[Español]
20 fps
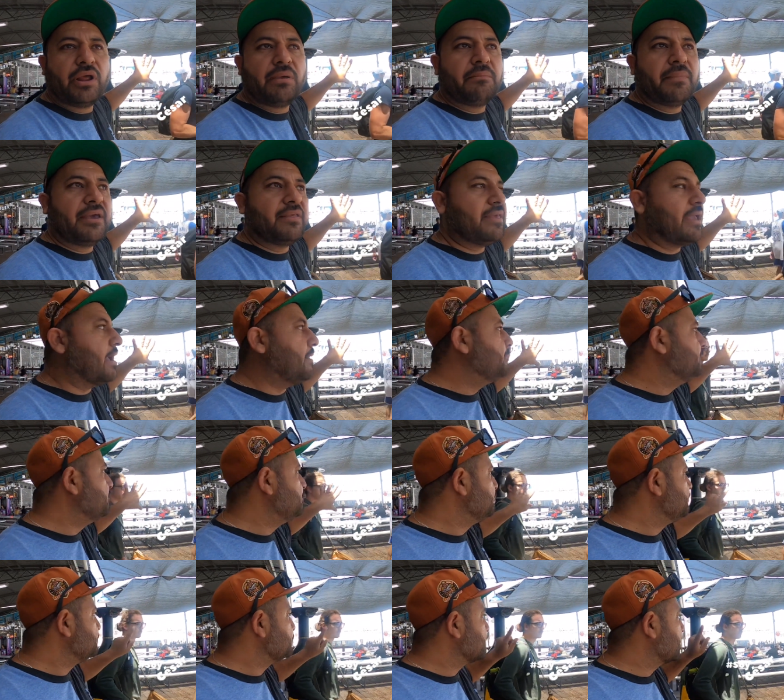hora y media.
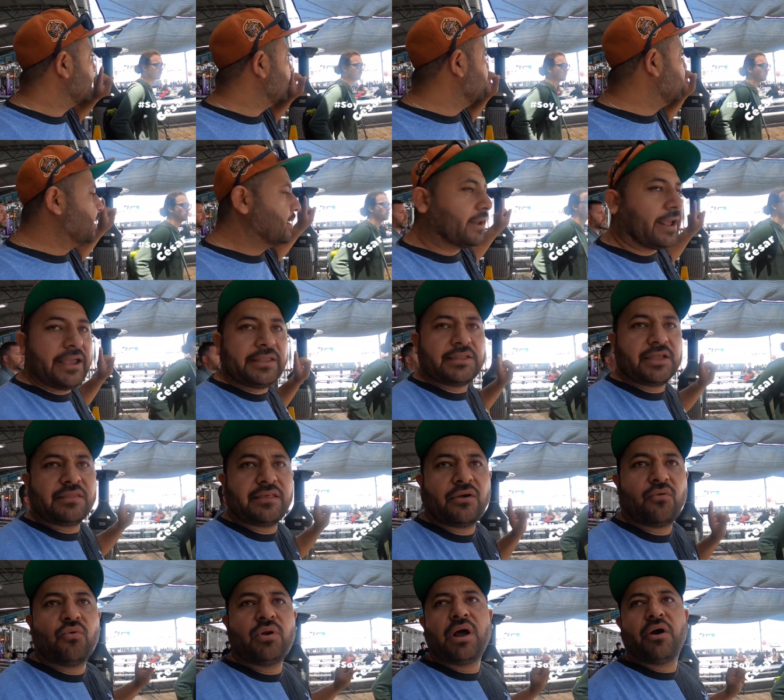El
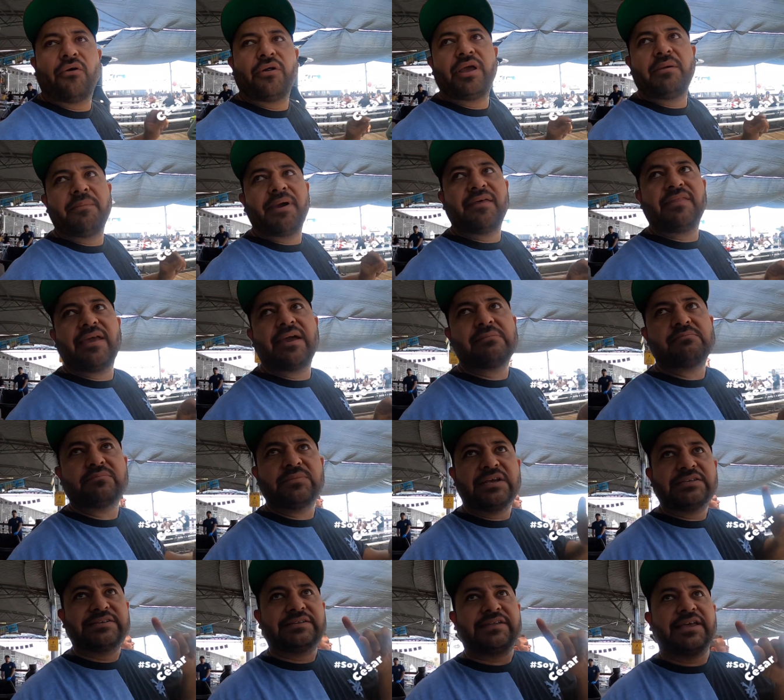raite de una hora y media,
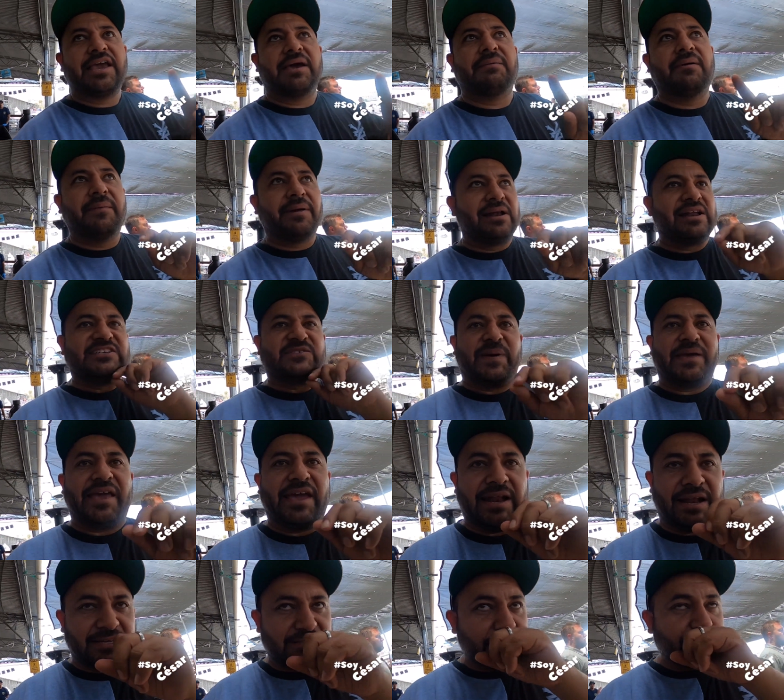ese te lleva a ver las
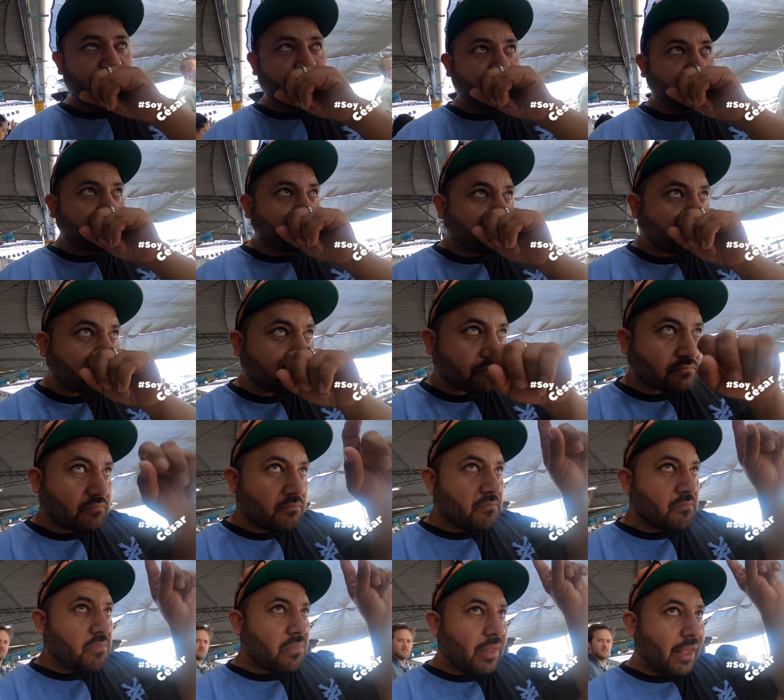ballenas.
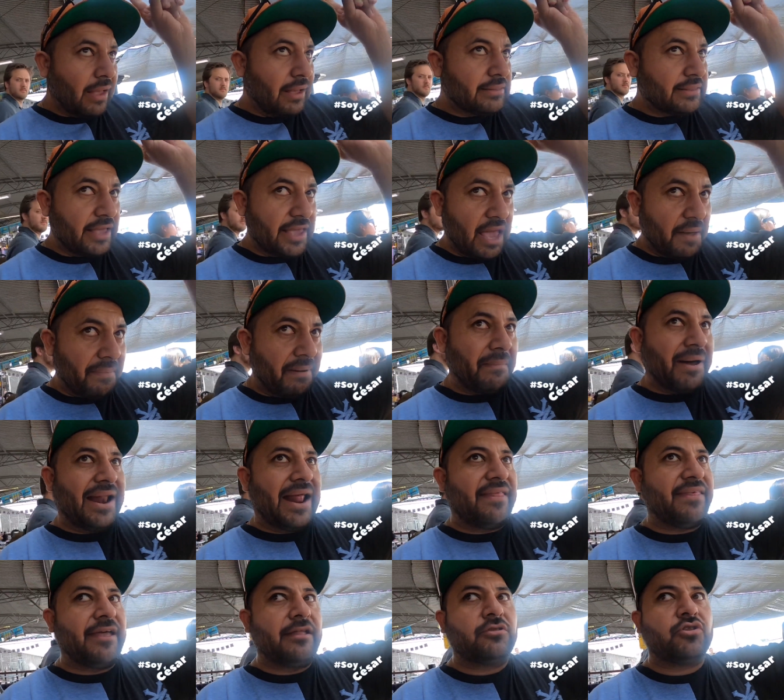Te lleva
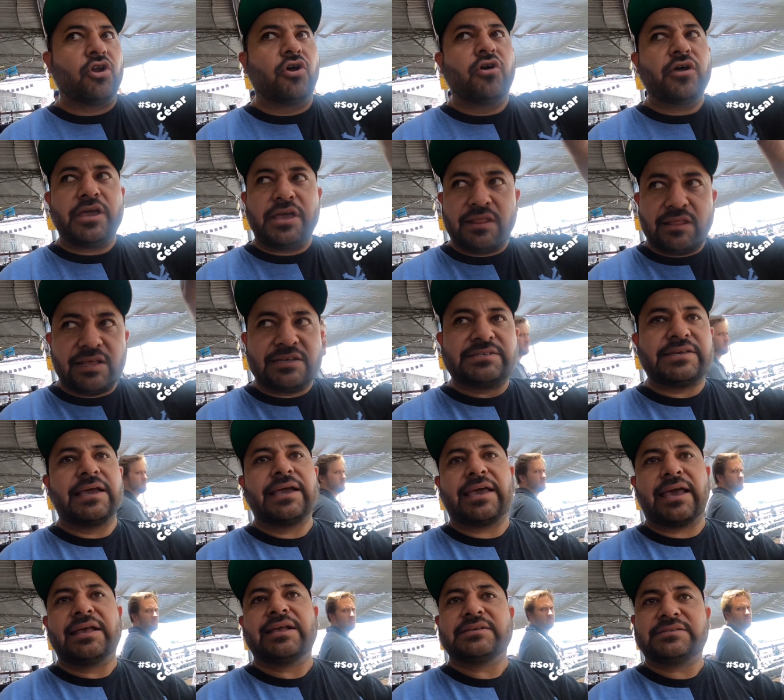mar adentro y
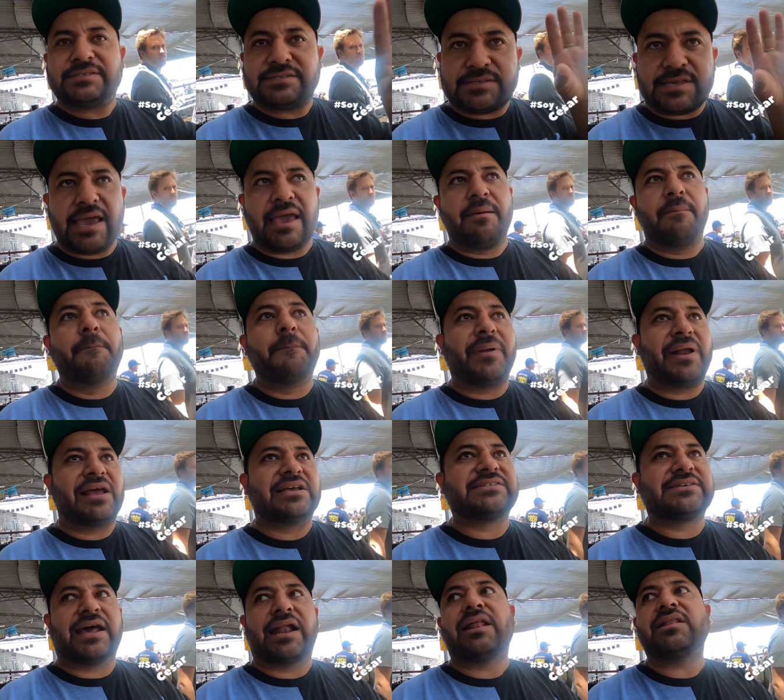dicen que
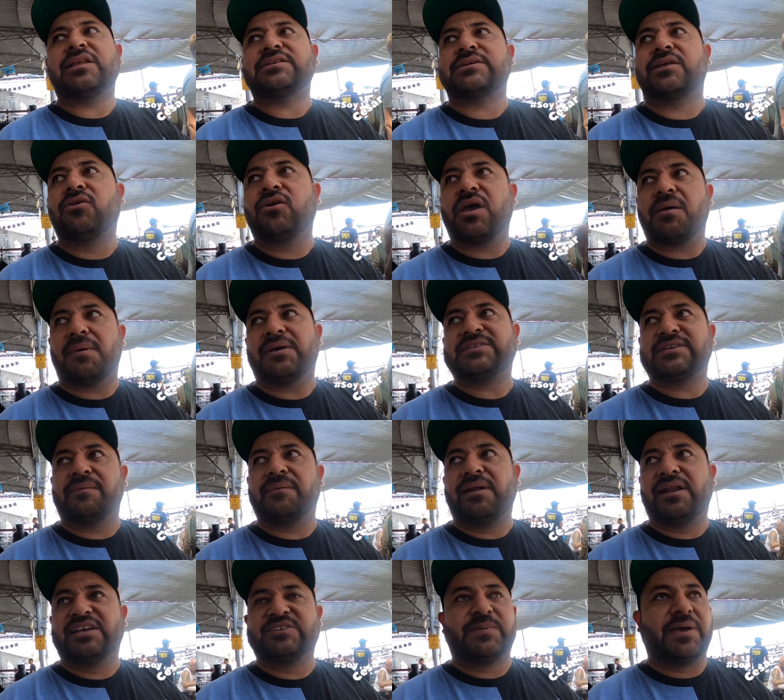siempre es garantizado que
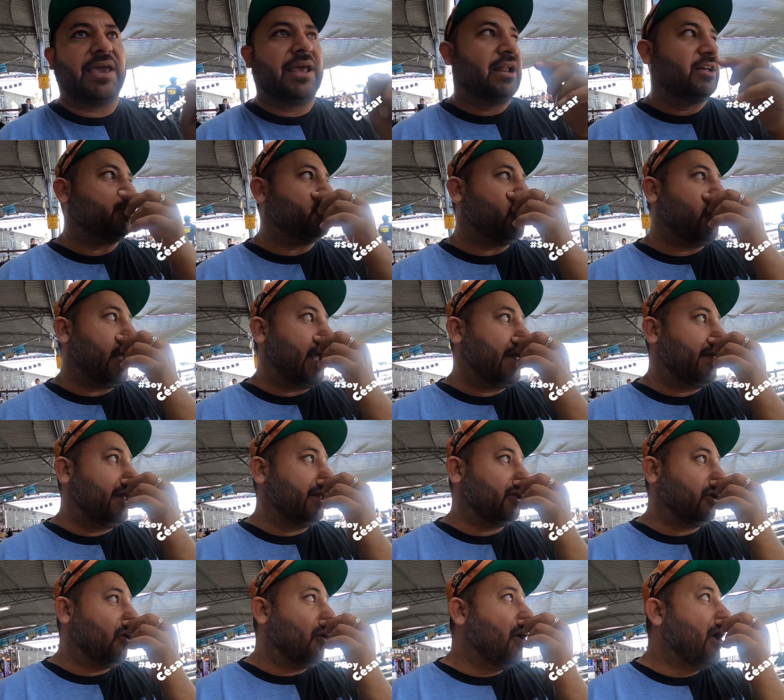vas a ver las ballenas por allá
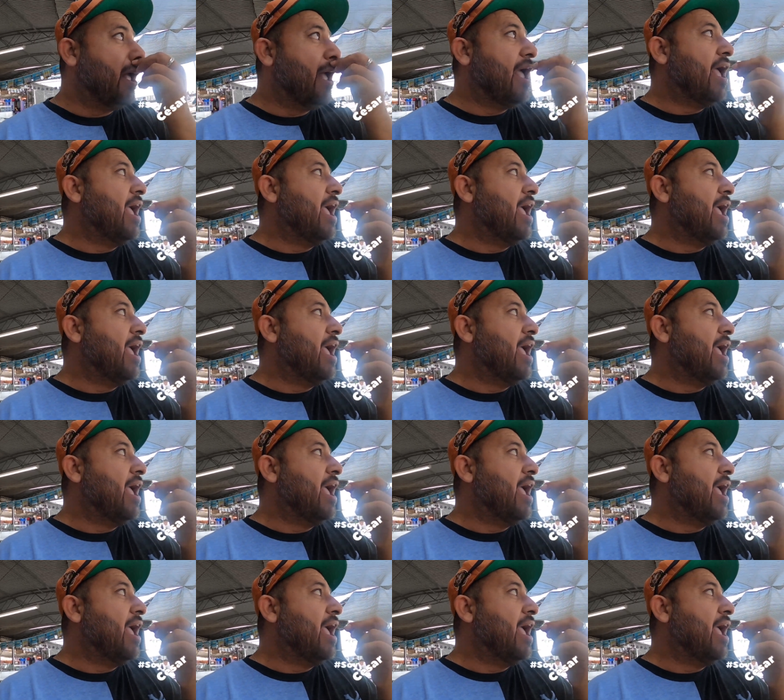adentro